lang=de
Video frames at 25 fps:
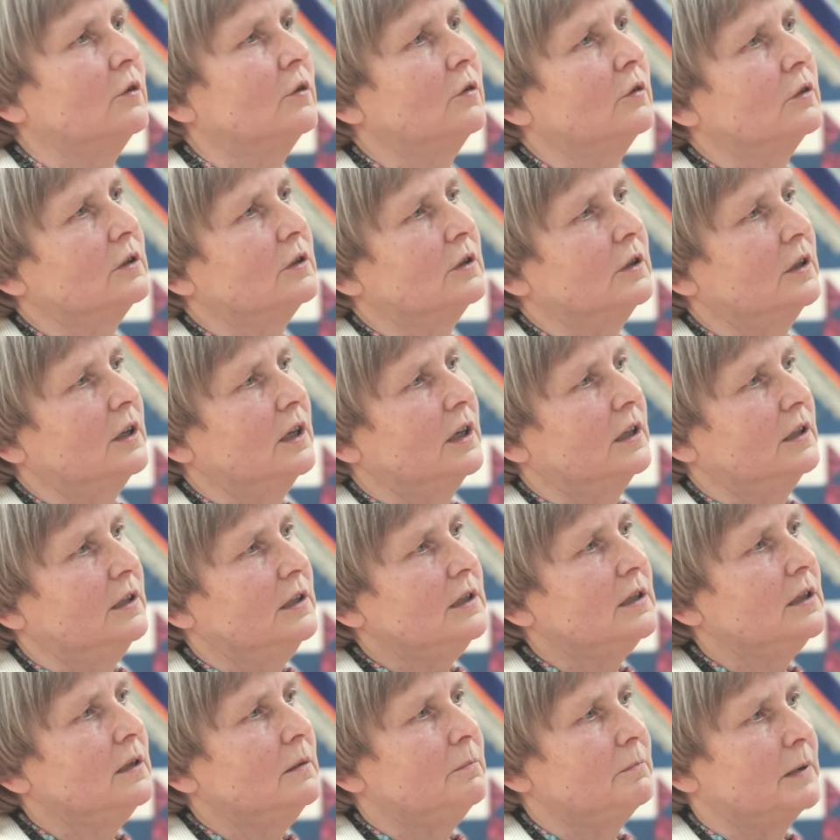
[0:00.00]
und
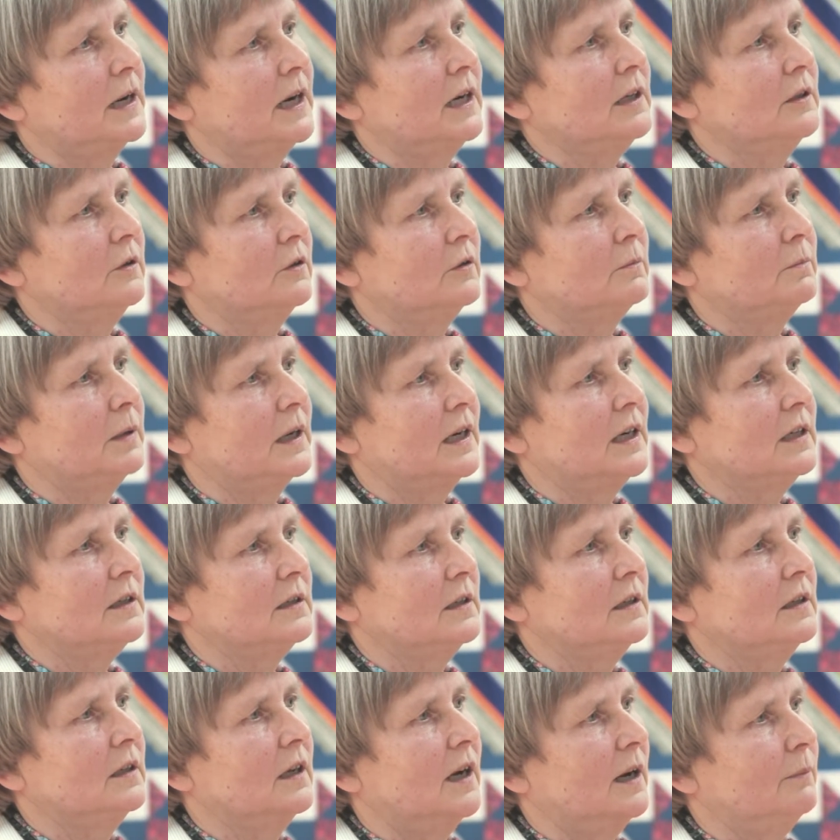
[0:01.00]
diese Paten und
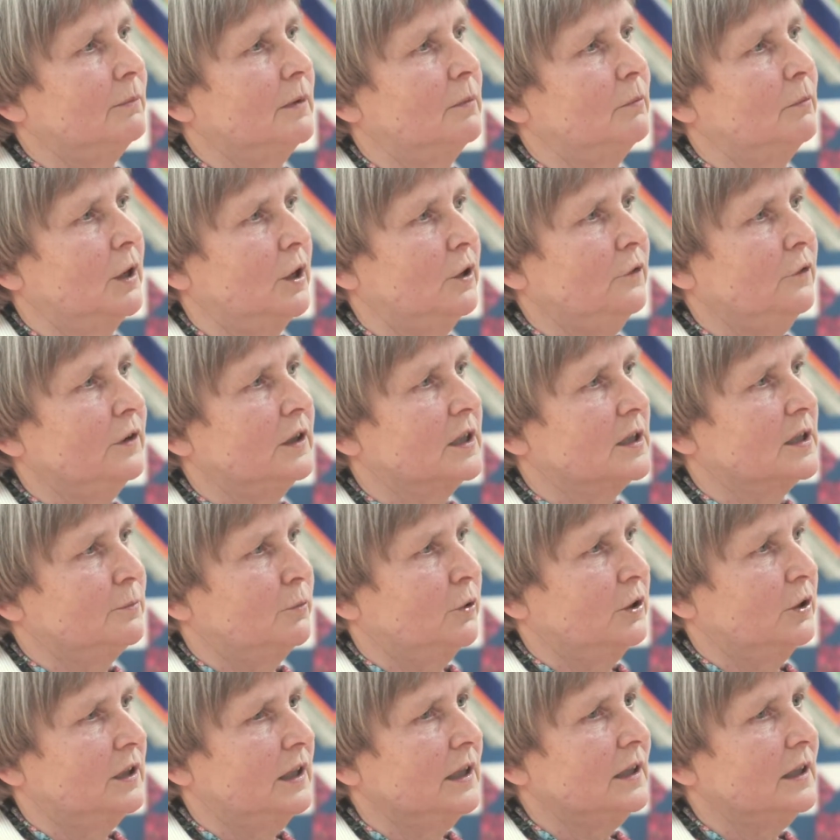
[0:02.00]
Patinnen haben im Laufe des
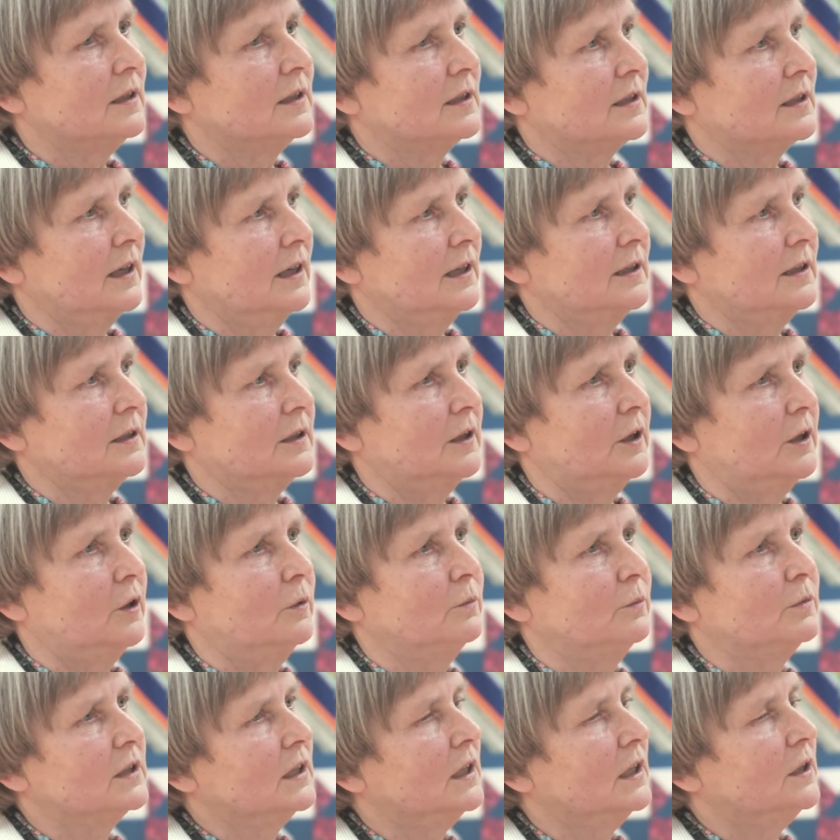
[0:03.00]

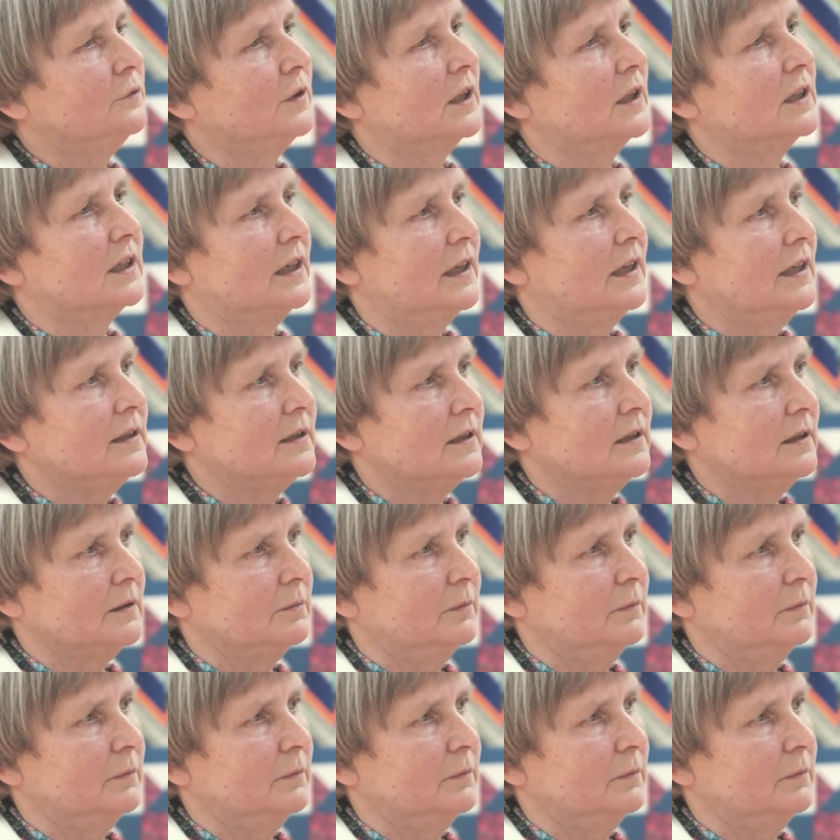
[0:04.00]
Projektzeitraums etwa 30